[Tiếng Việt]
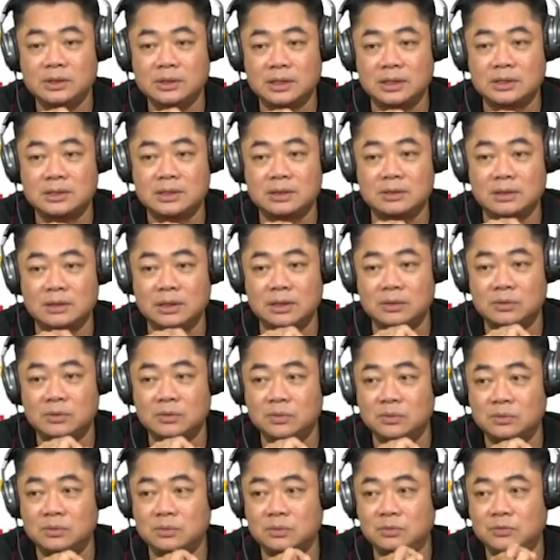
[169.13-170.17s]
thật sự là nó
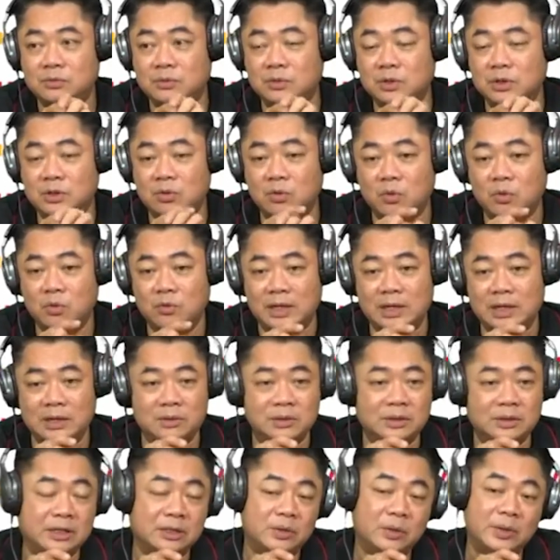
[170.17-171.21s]
cũng vừa đủ và lại
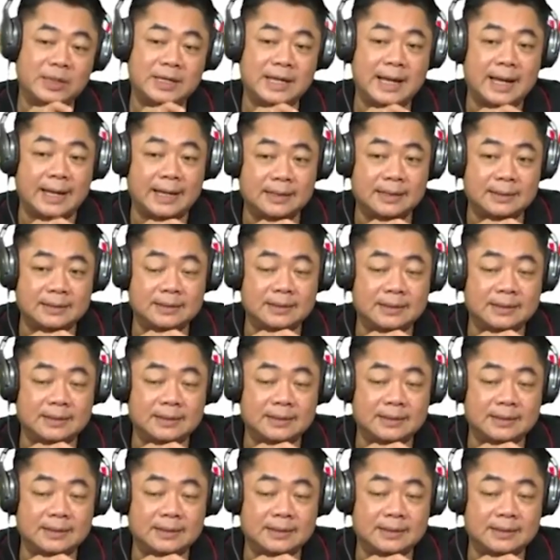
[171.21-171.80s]
còn tiền thuê nhà nữa